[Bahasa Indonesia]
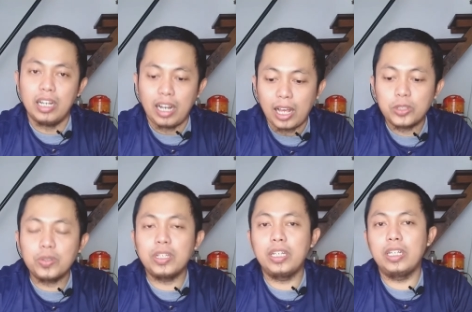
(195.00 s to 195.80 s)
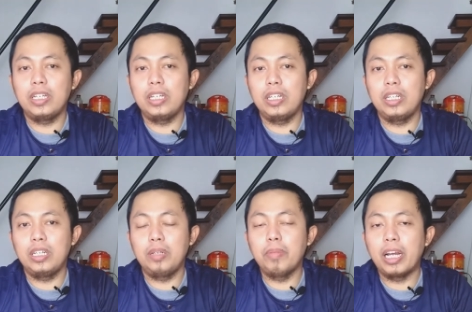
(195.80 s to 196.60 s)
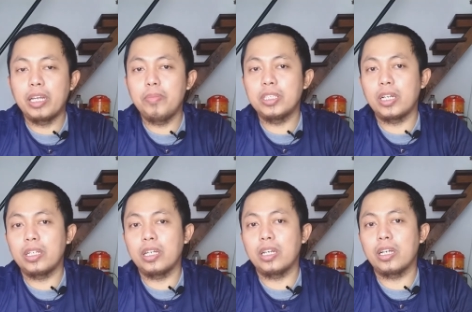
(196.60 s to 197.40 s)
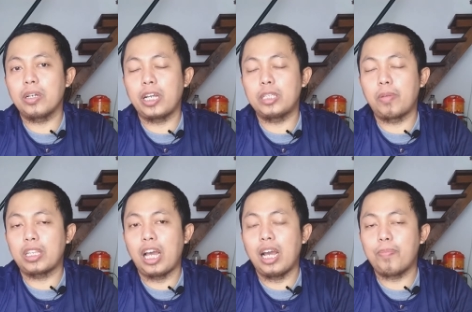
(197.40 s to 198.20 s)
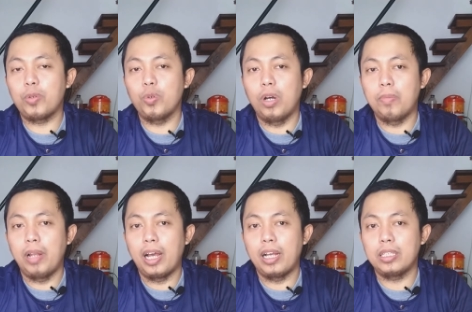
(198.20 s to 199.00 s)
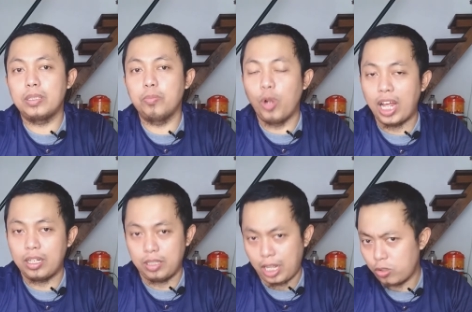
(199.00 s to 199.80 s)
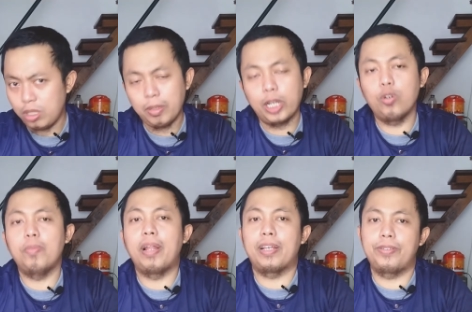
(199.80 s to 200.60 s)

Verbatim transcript: langsung dibagi misalnya cash bertahap 12 bulan langsung dibagi 12